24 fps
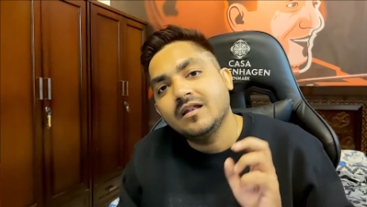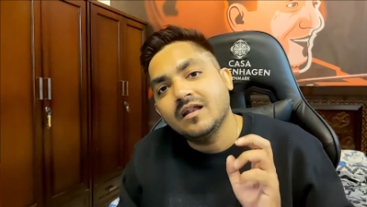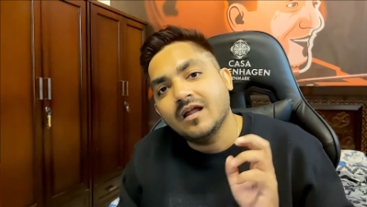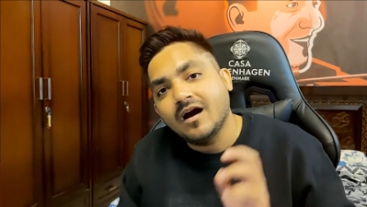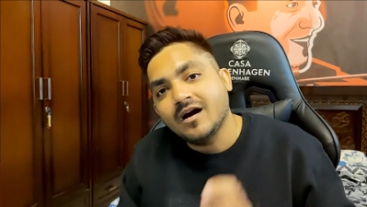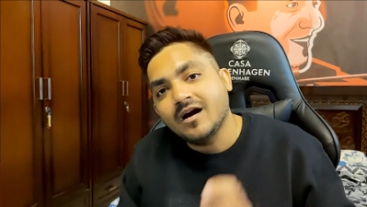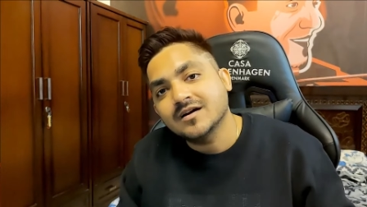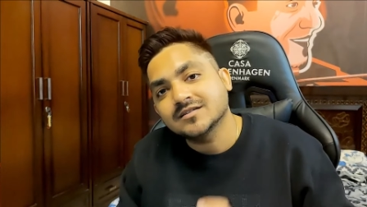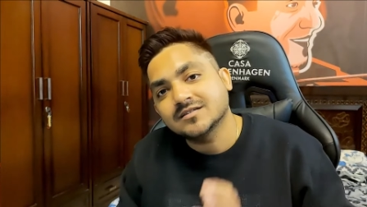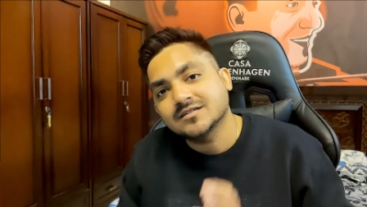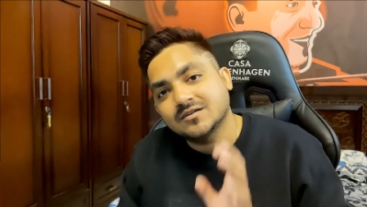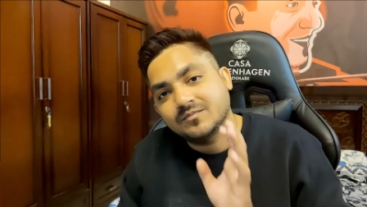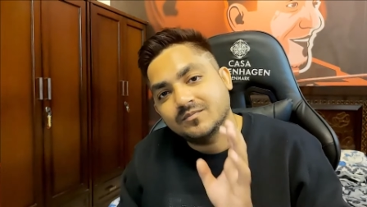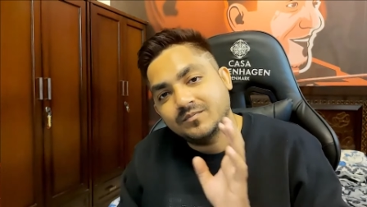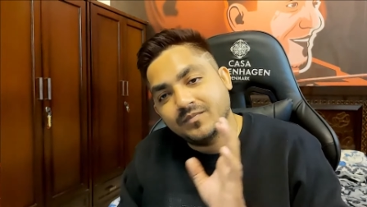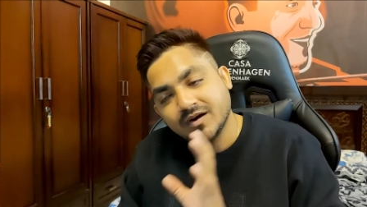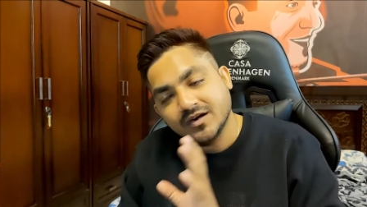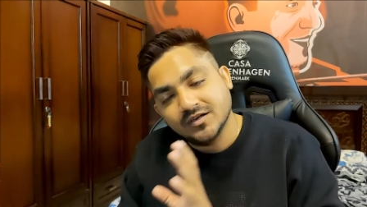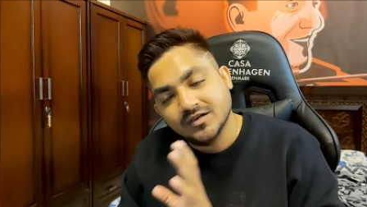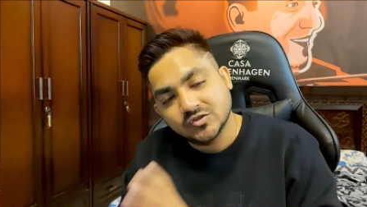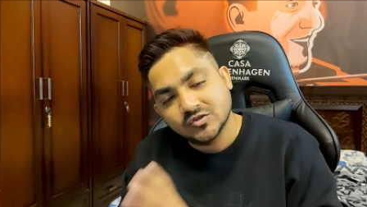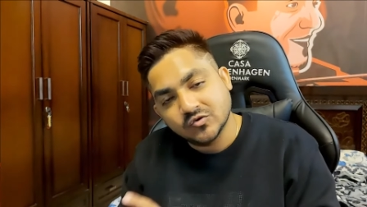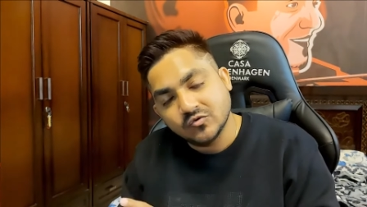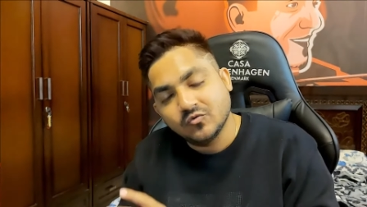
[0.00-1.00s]
लास्ट
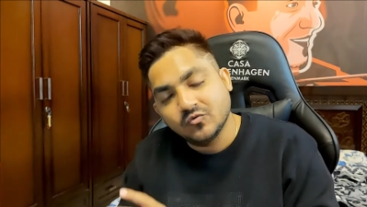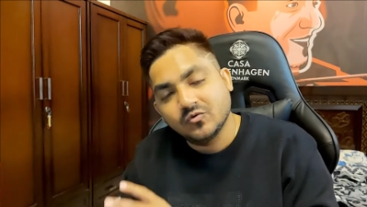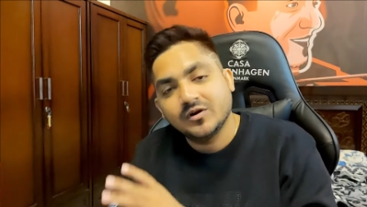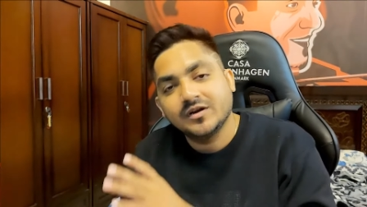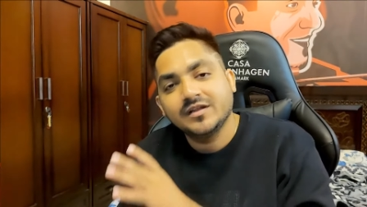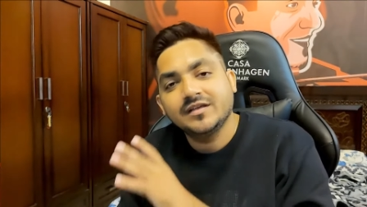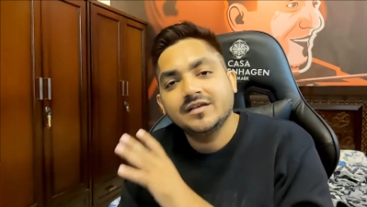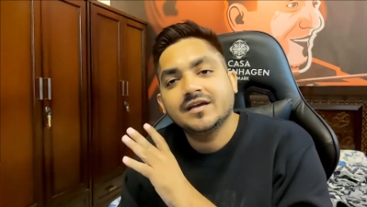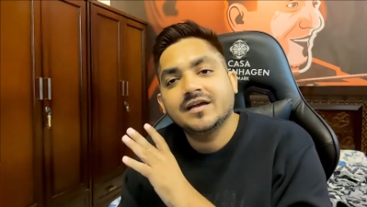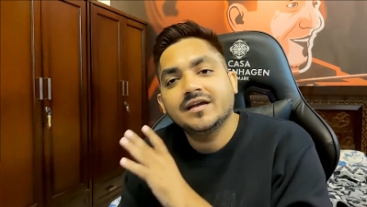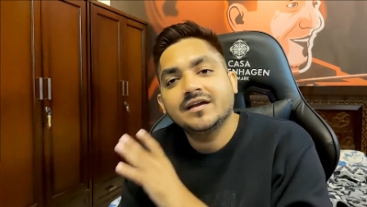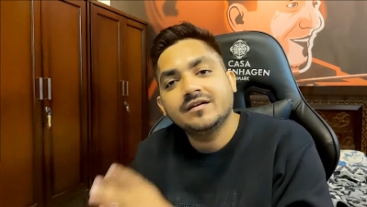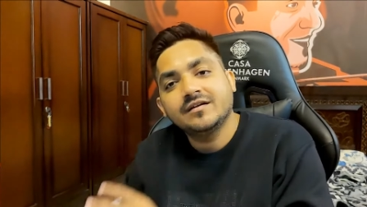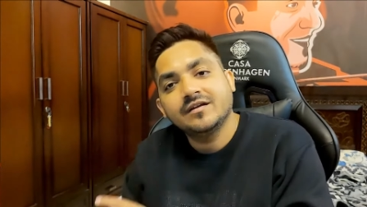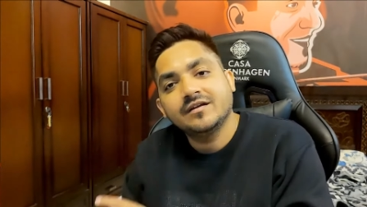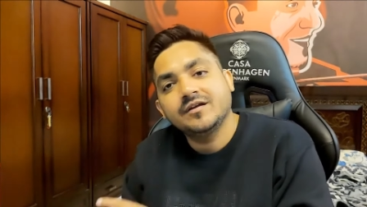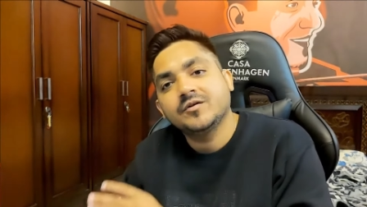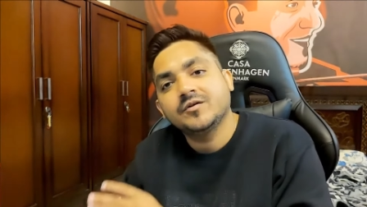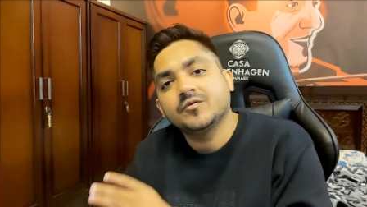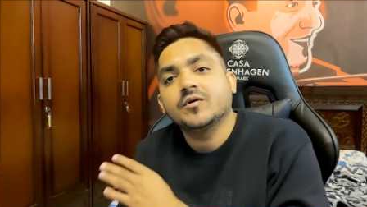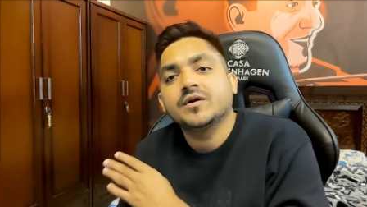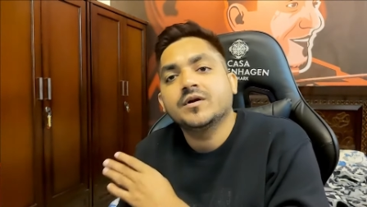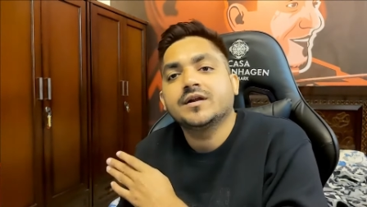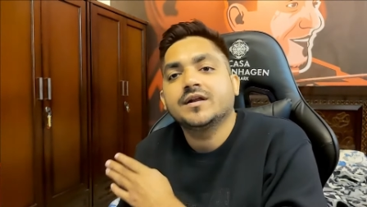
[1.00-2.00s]
पांच ओडीआई
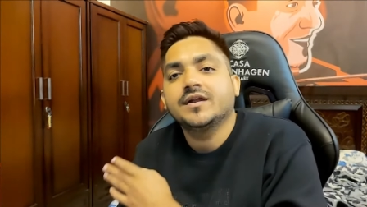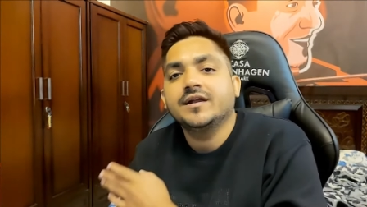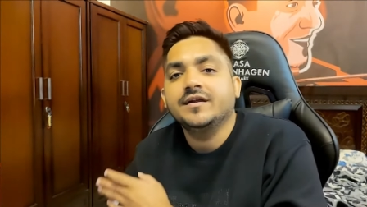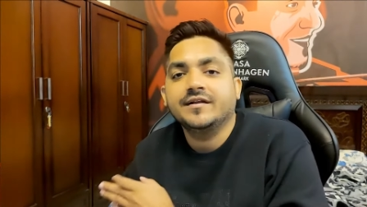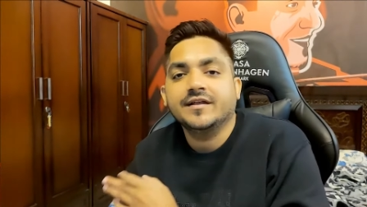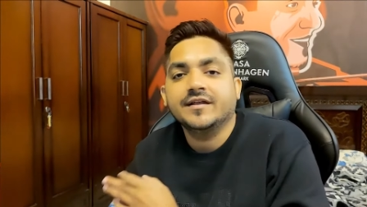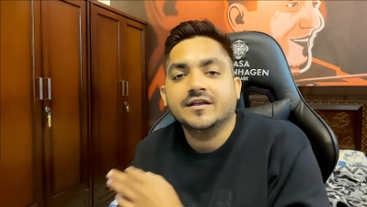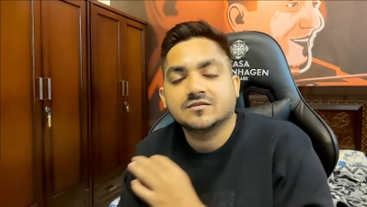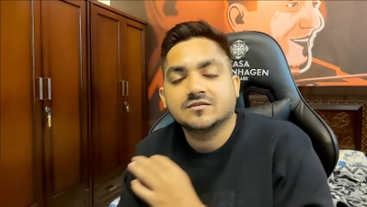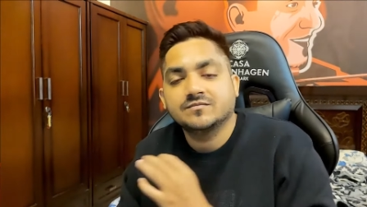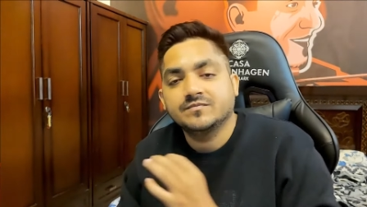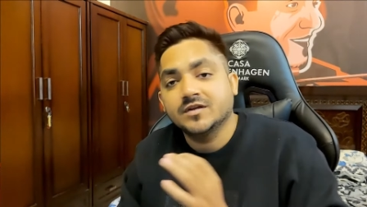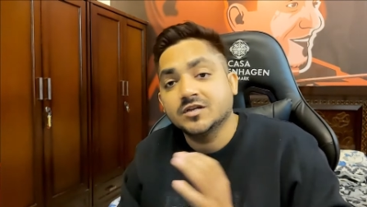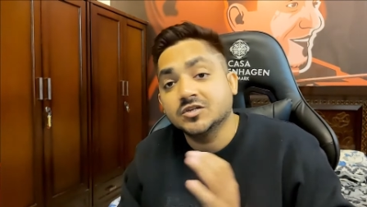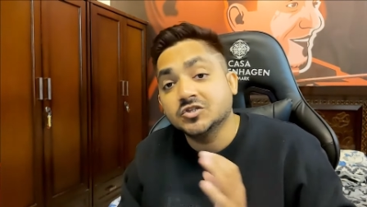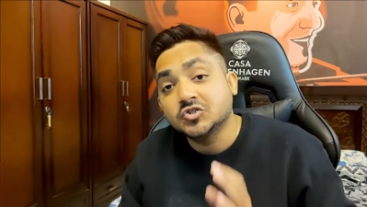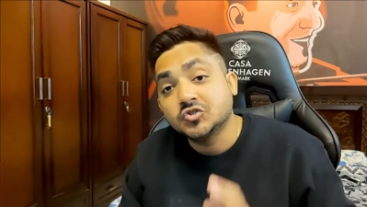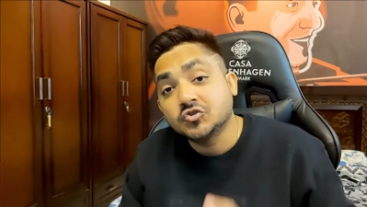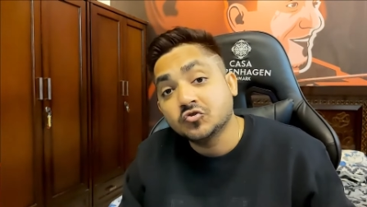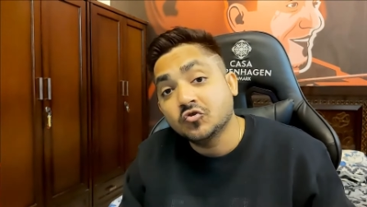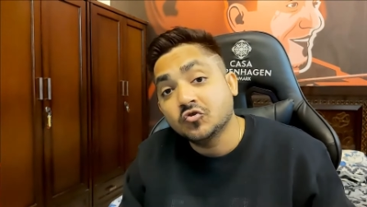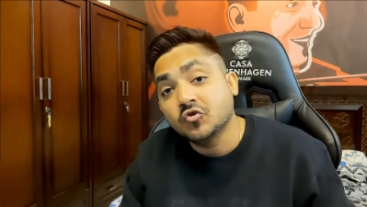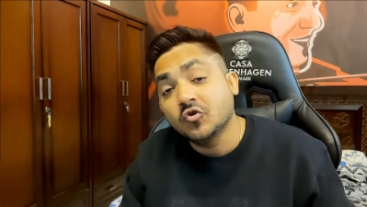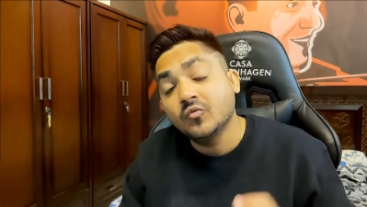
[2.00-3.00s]
टी ट्वेंटी टेस्ट मैच
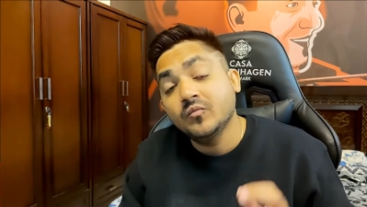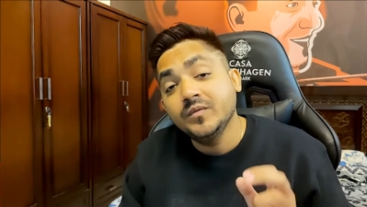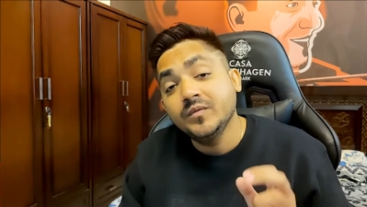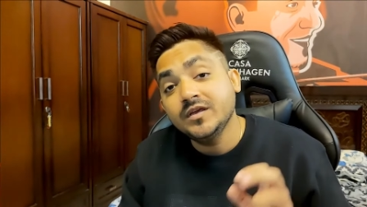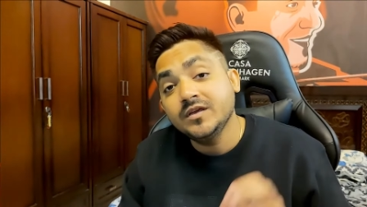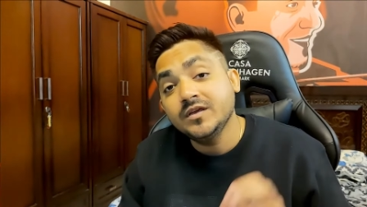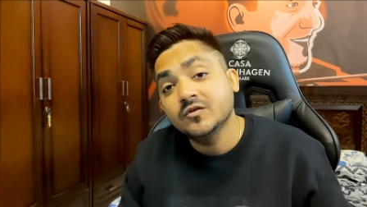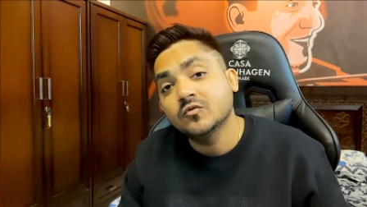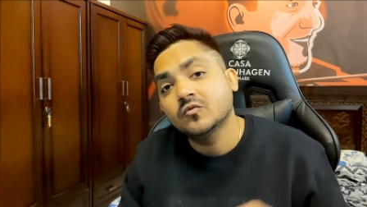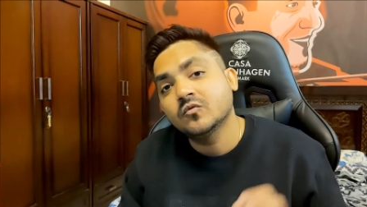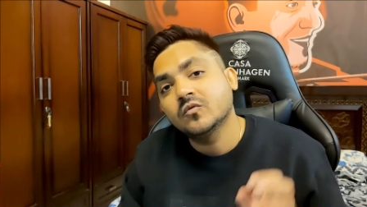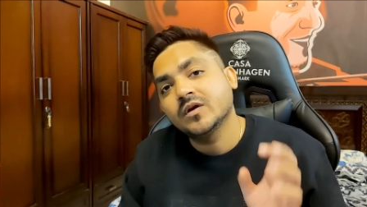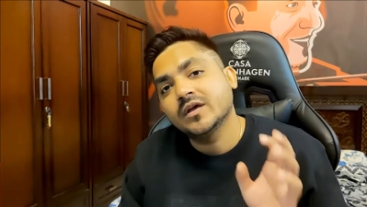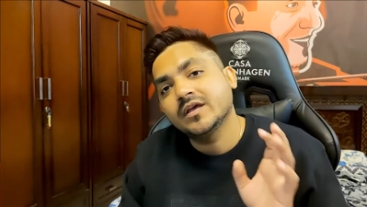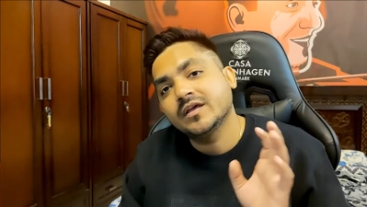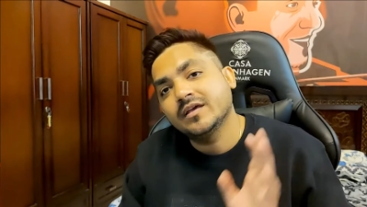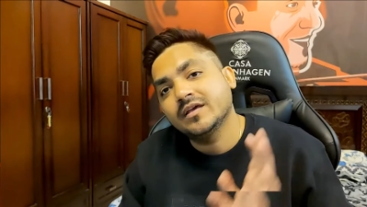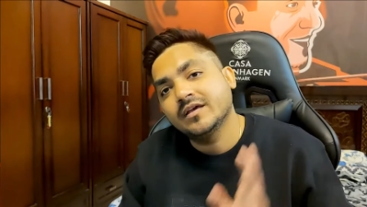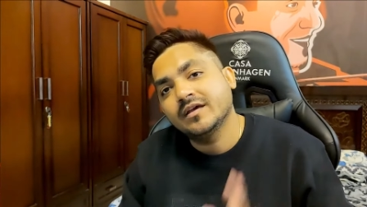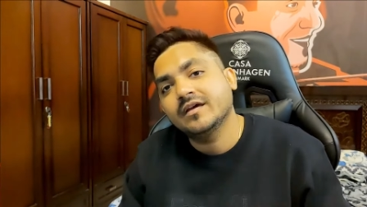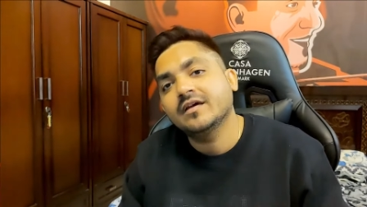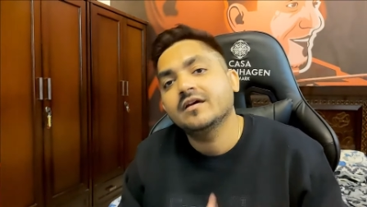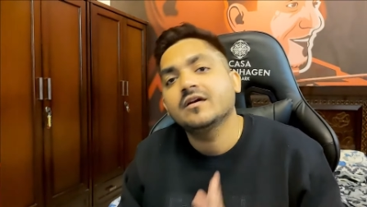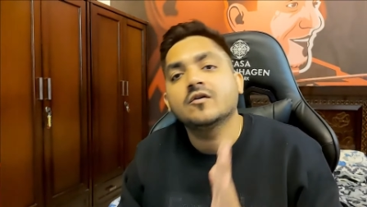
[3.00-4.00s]
जो भी
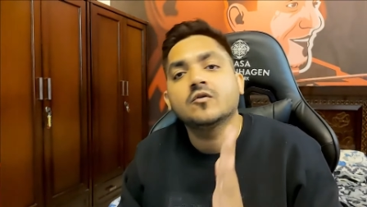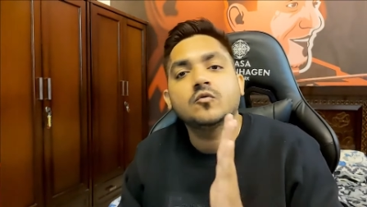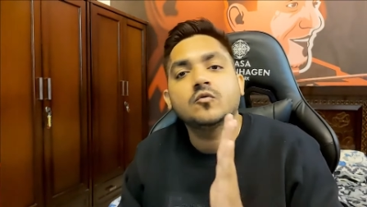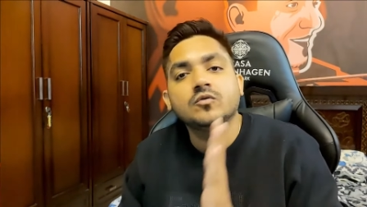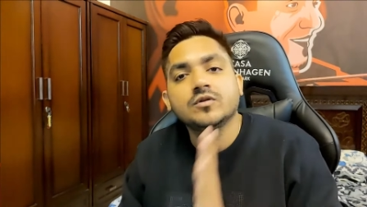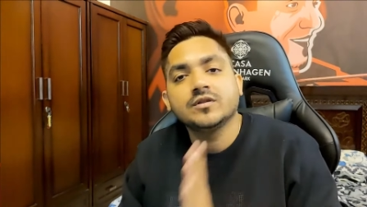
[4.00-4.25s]
हुए हैं